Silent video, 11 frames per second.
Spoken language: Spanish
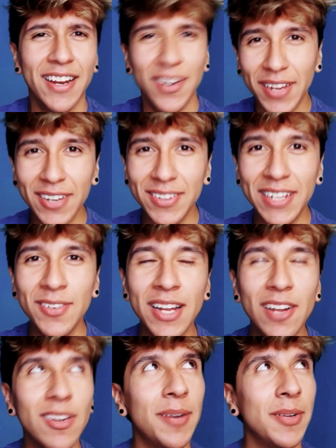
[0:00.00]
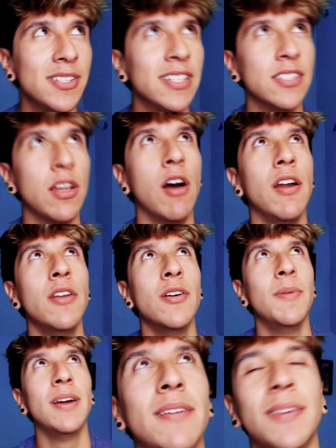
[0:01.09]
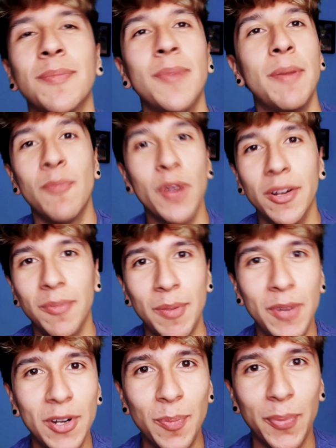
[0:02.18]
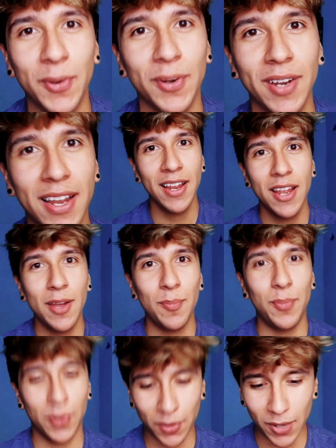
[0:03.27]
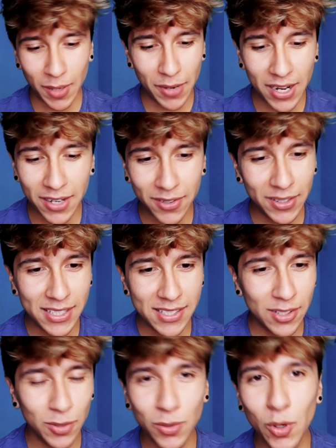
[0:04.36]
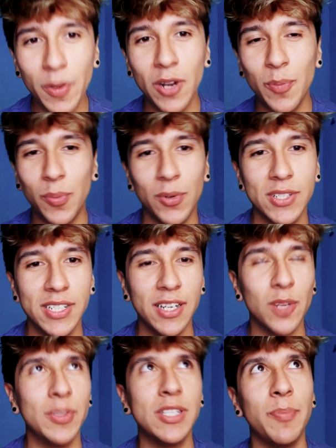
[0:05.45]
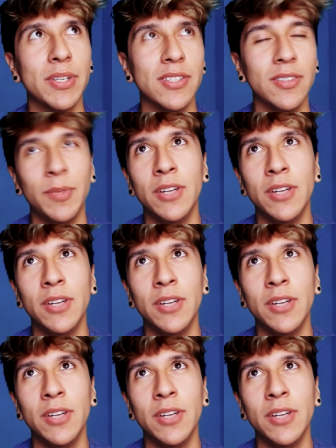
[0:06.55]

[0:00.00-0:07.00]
Creo que no tengo una colaboración que digas, ay, no, me, muero, me muero por, colaborar con este youtuber o por ser como esta persona.